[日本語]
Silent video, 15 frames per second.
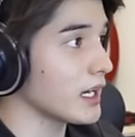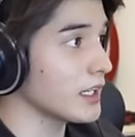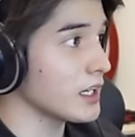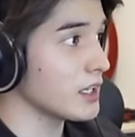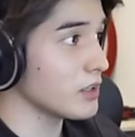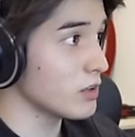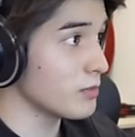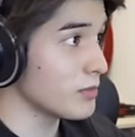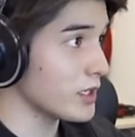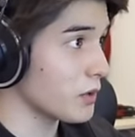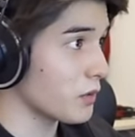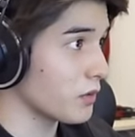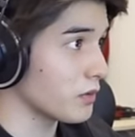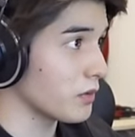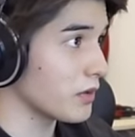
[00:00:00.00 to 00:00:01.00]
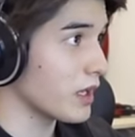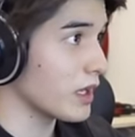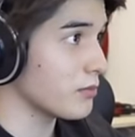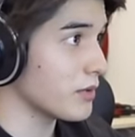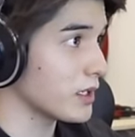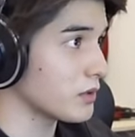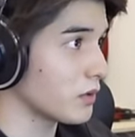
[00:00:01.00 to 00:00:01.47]
かなり有名どころの
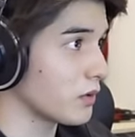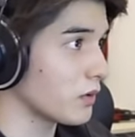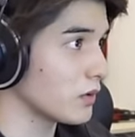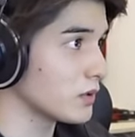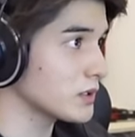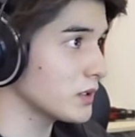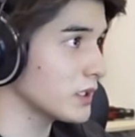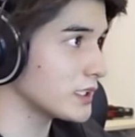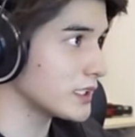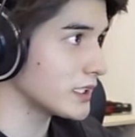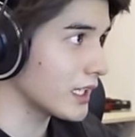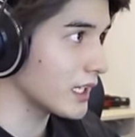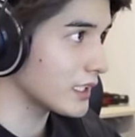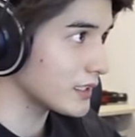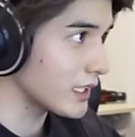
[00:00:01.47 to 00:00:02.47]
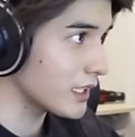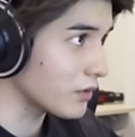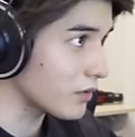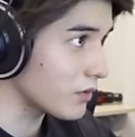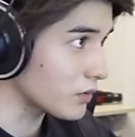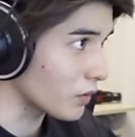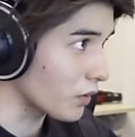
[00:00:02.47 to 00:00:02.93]
ゲーマーとこっそり繋がってい
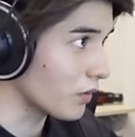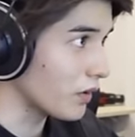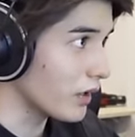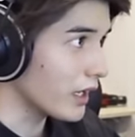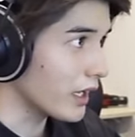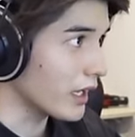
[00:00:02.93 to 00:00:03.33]
ること。